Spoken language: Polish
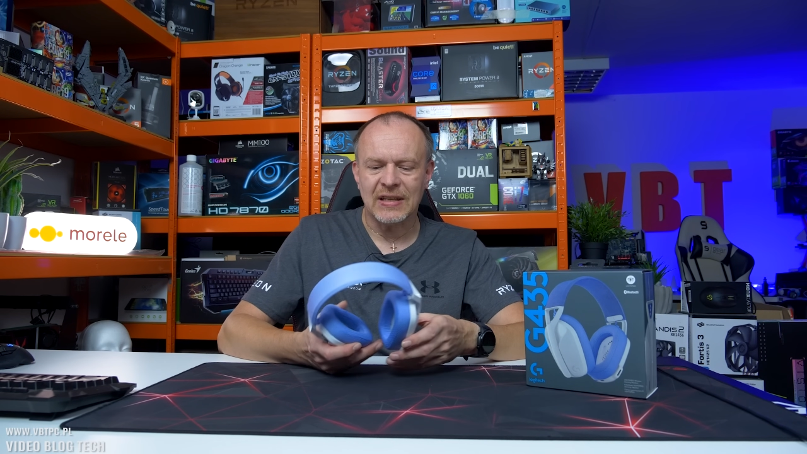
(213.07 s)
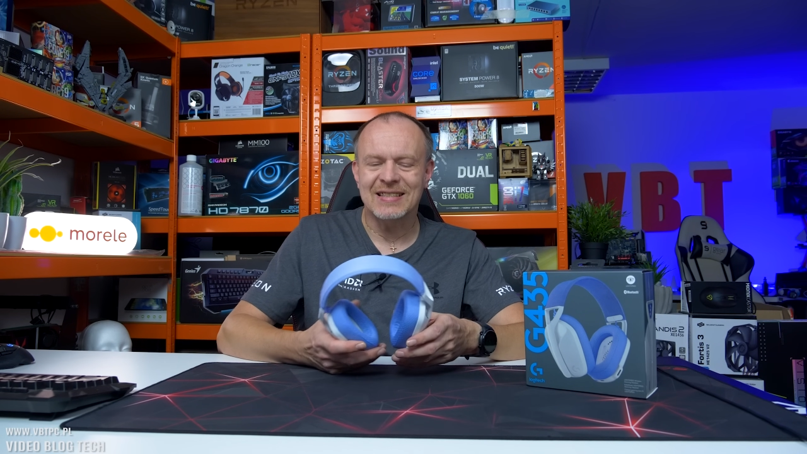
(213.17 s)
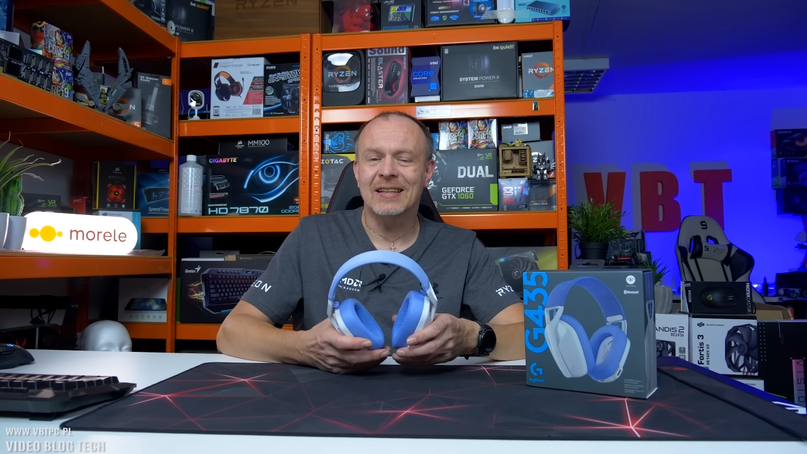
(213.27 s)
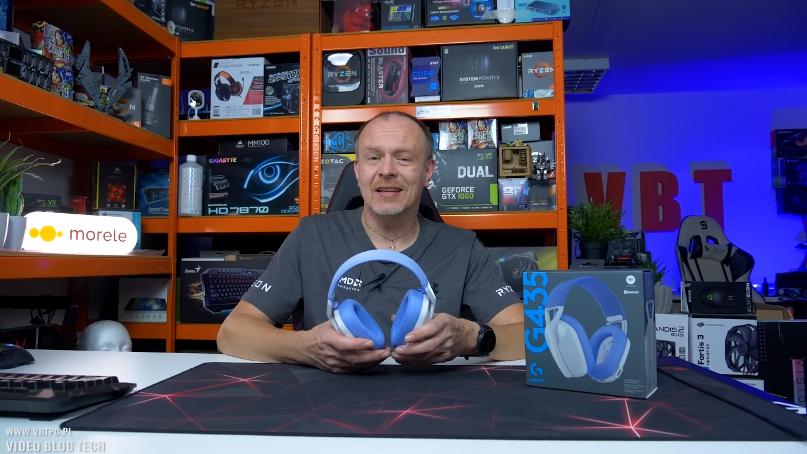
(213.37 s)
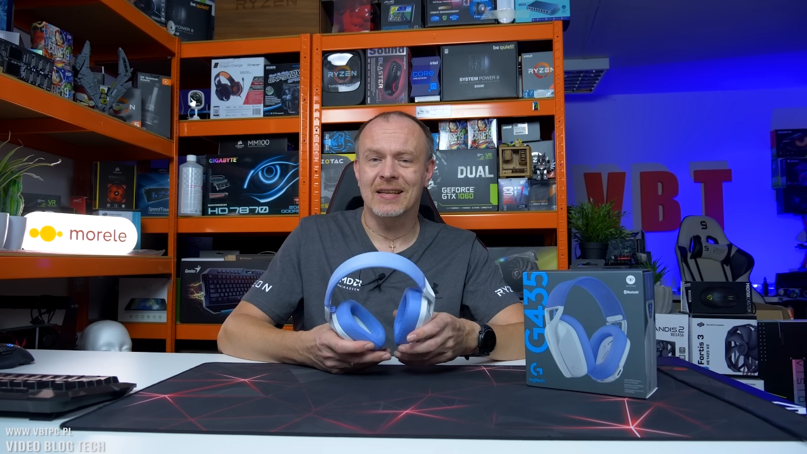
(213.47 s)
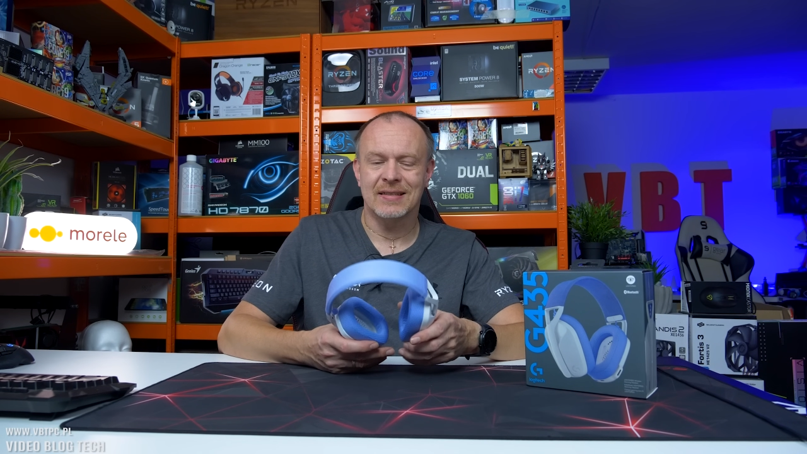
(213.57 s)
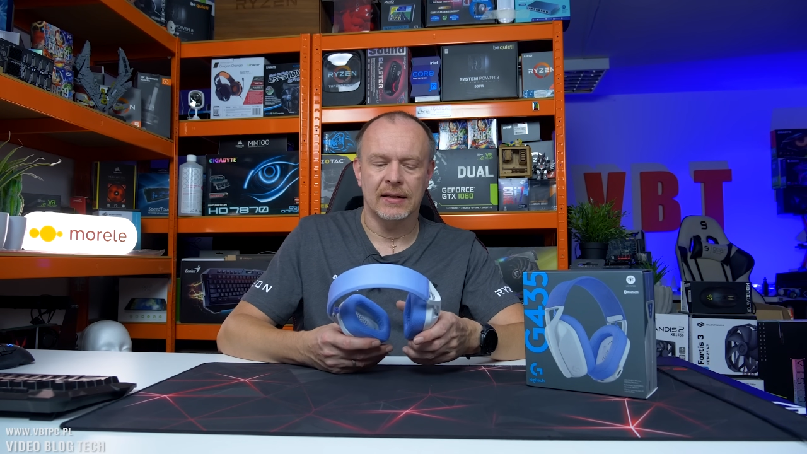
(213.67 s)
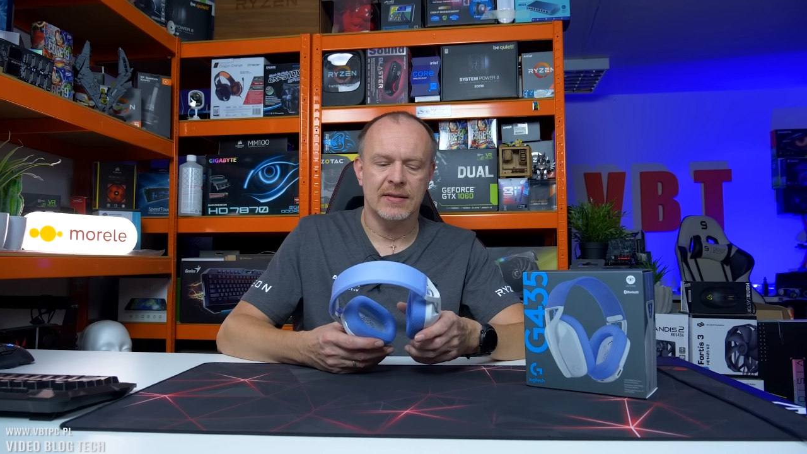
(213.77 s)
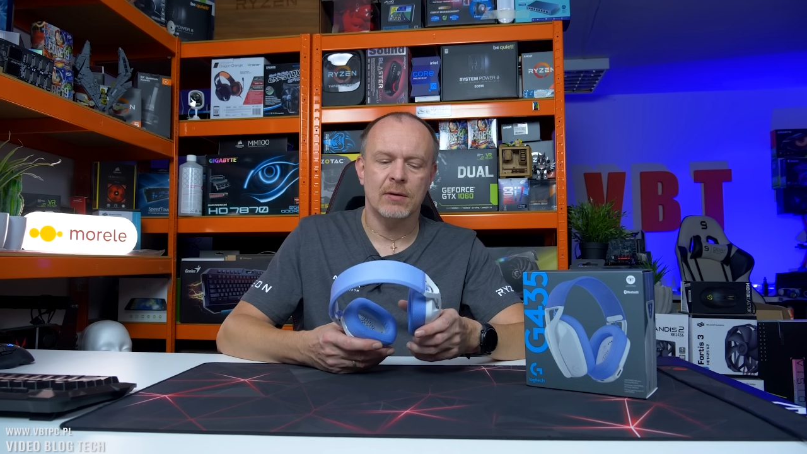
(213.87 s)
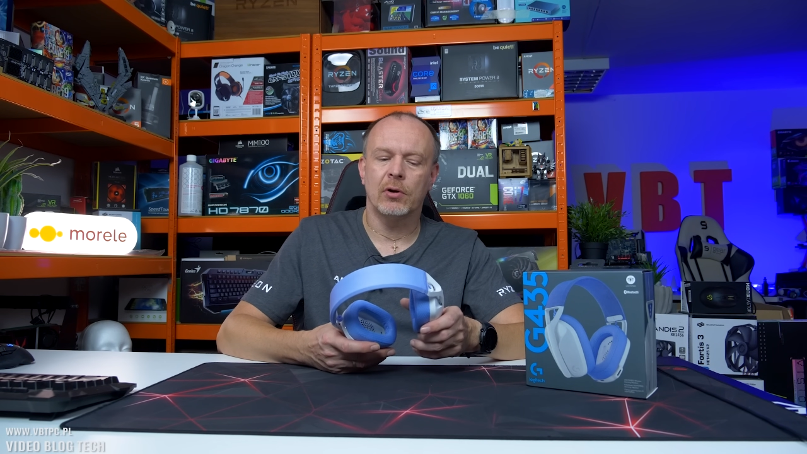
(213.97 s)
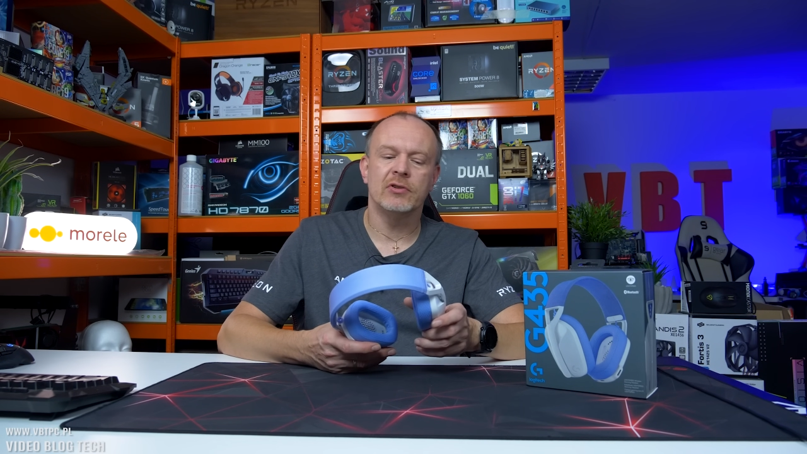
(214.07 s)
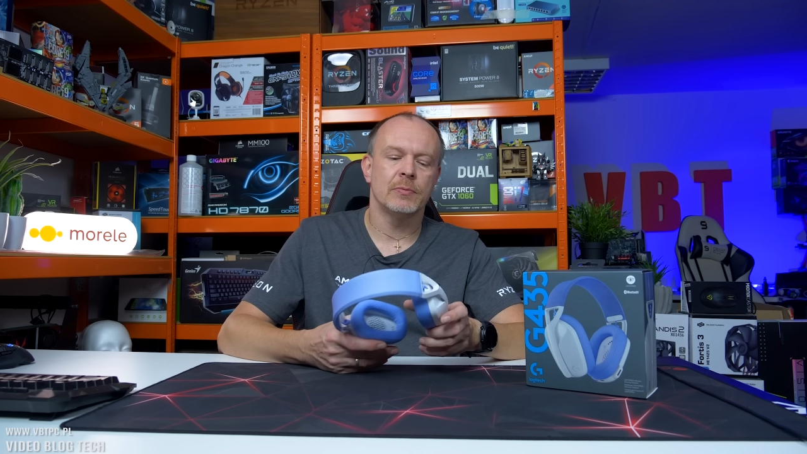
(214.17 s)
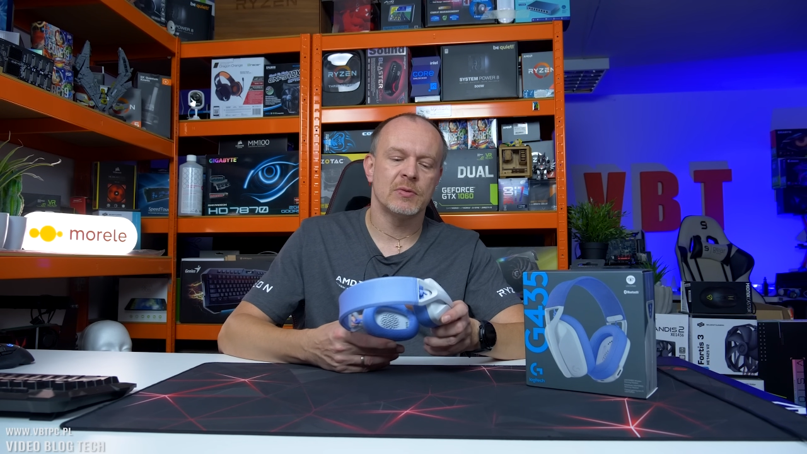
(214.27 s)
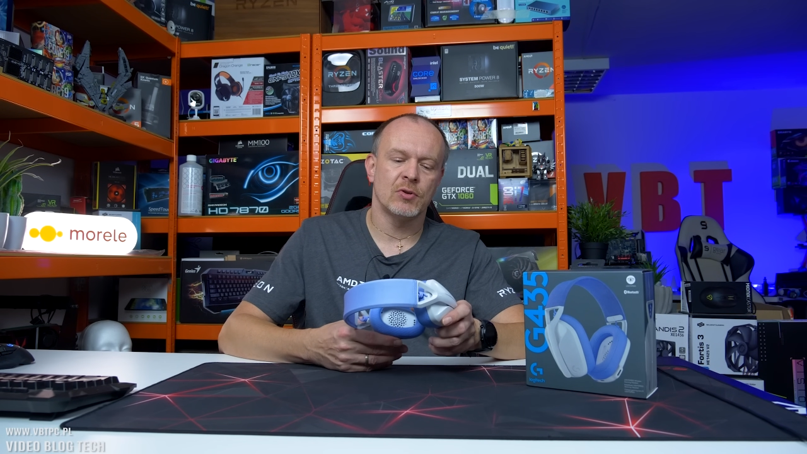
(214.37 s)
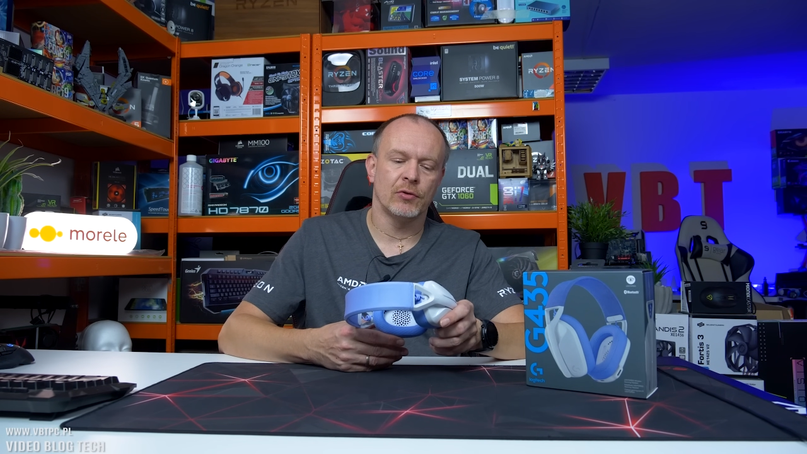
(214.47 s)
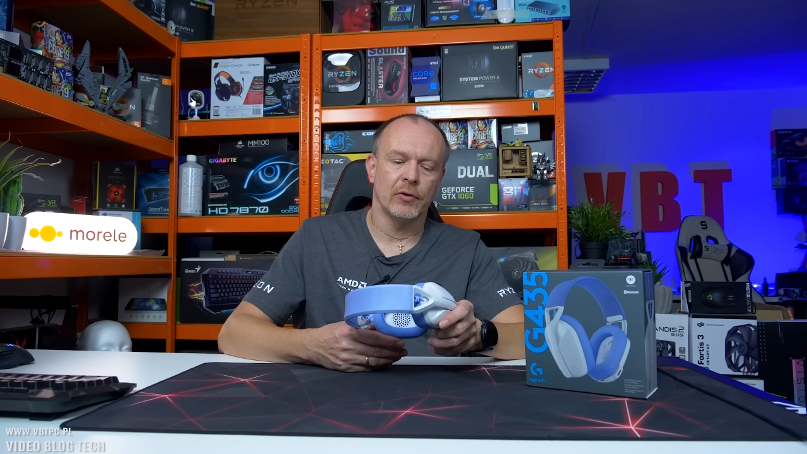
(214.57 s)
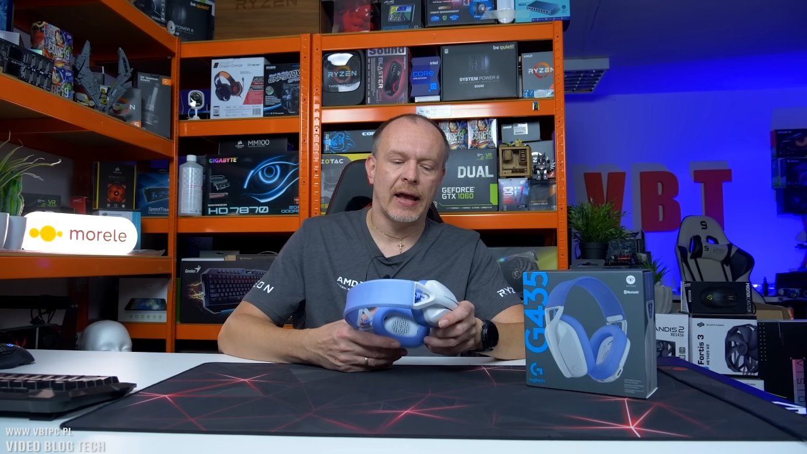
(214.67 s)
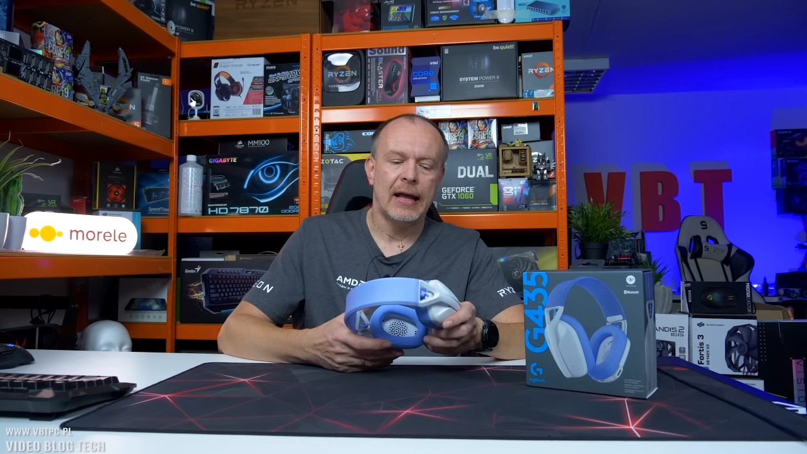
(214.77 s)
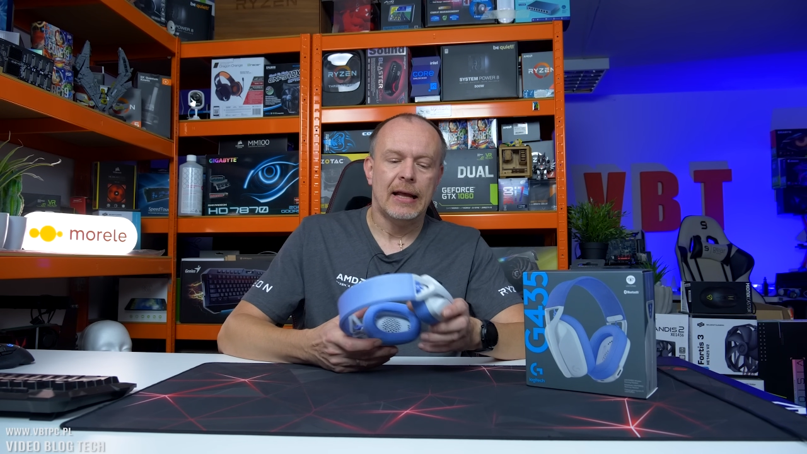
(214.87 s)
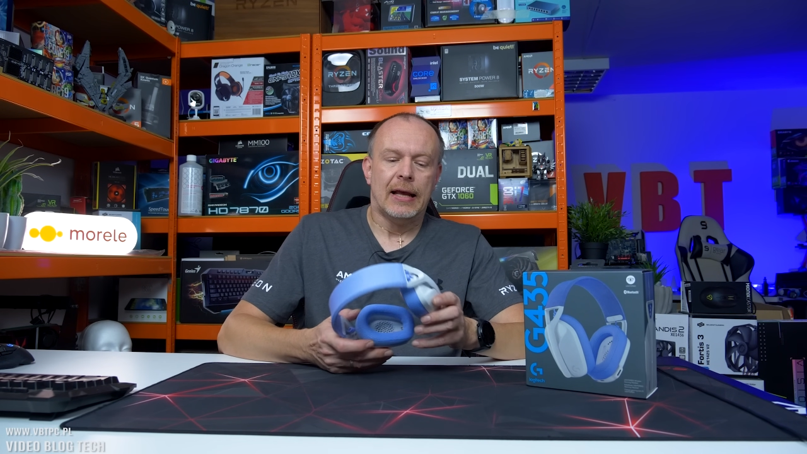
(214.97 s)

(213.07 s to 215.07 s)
Niestety, niestety, całkowicie bezprzewodowe.